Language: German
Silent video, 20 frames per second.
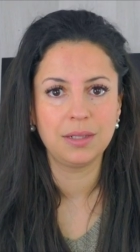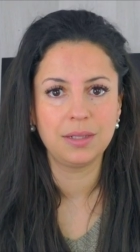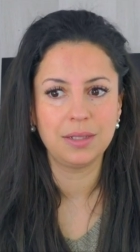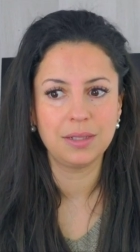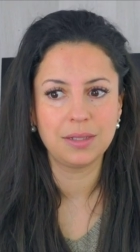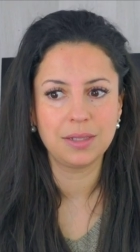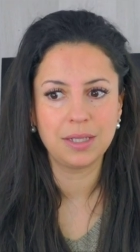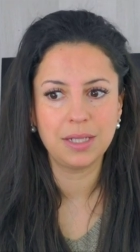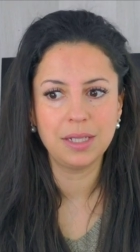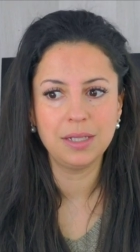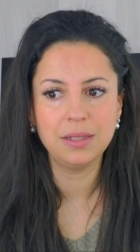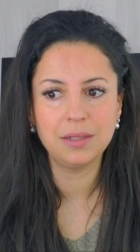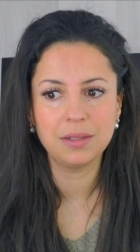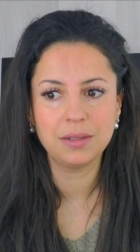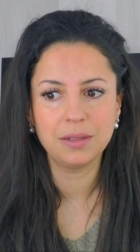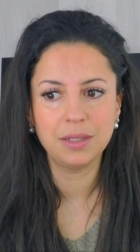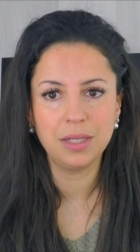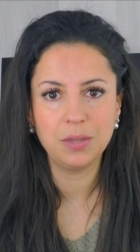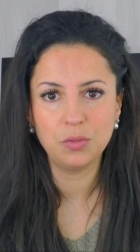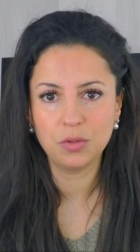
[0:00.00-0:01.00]
das
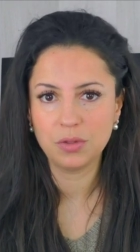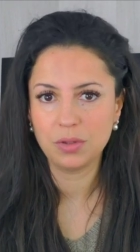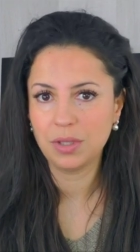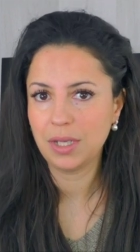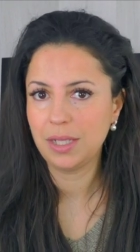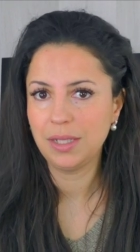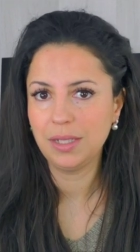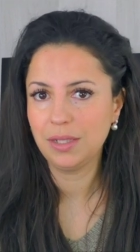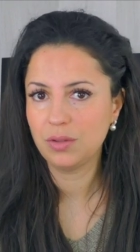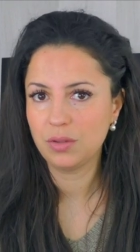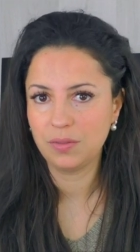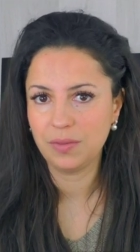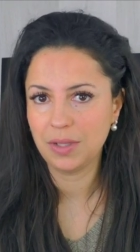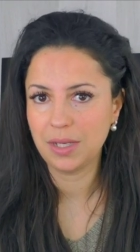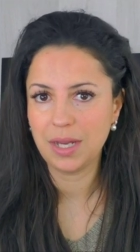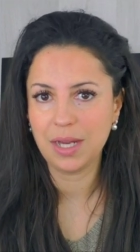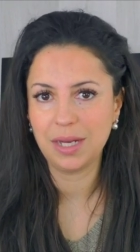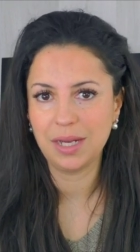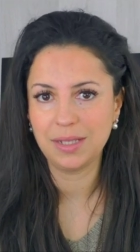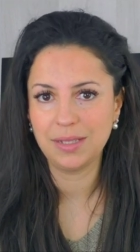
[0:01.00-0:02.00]
Kind emotional nicht zu
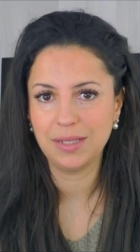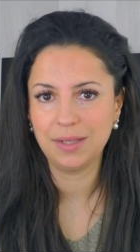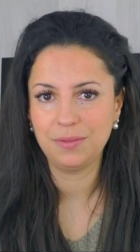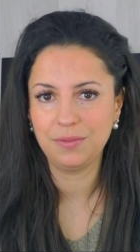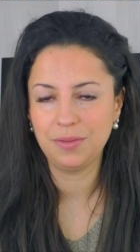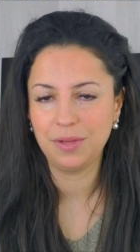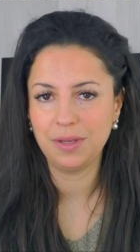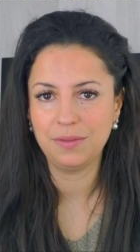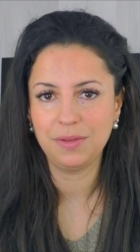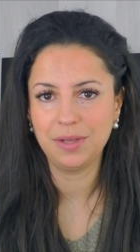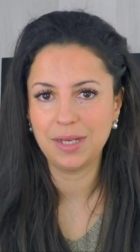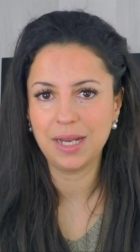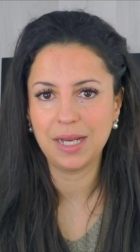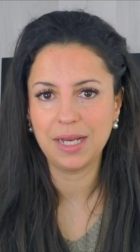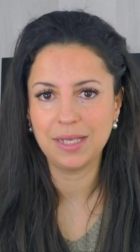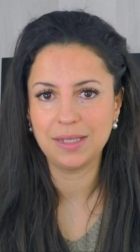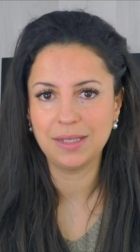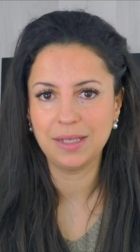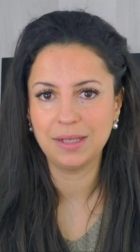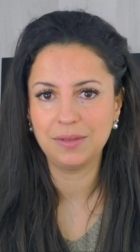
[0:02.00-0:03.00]

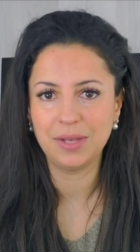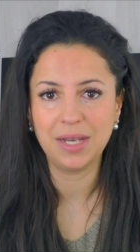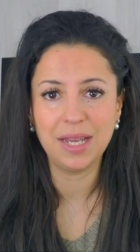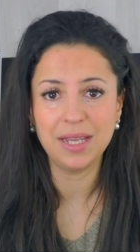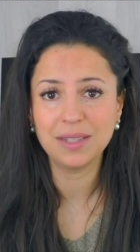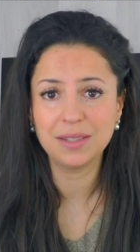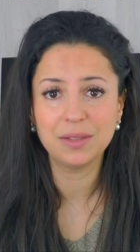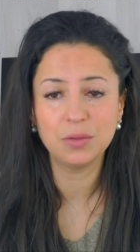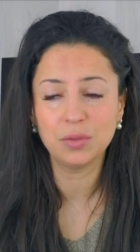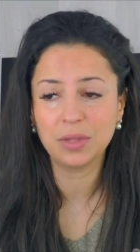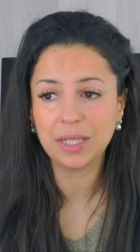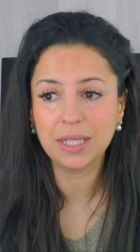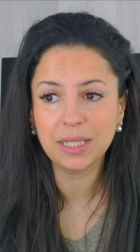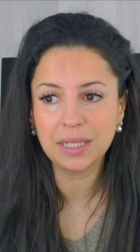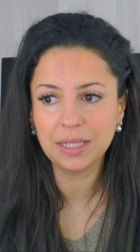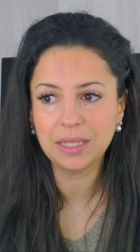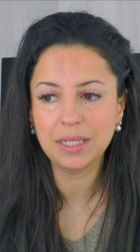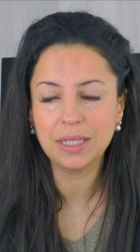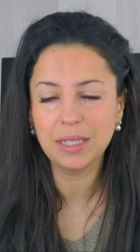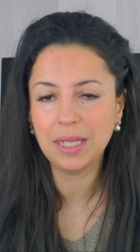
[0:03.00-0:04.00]
vernachlässigen, weil Essen und
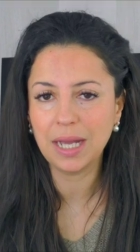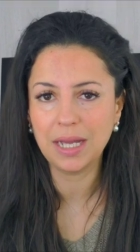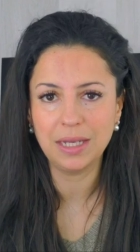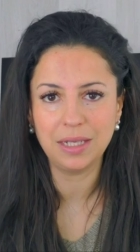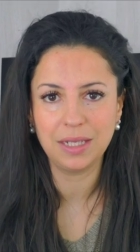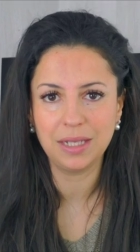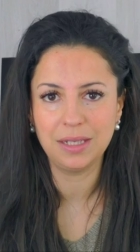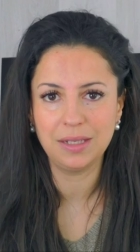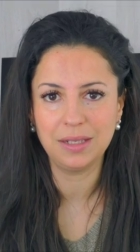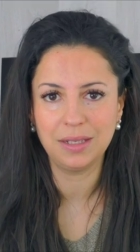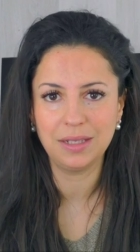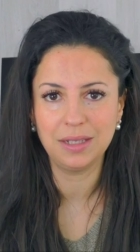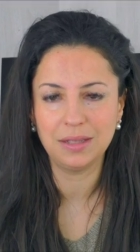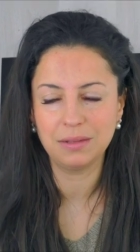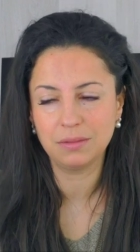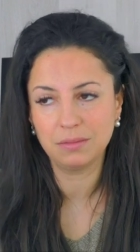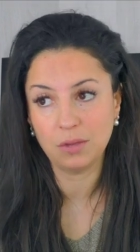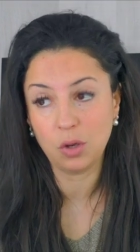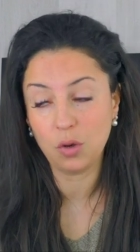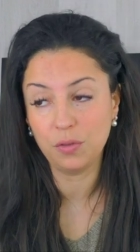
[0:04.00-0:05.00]
Trinken kriegen alle Kinder hier,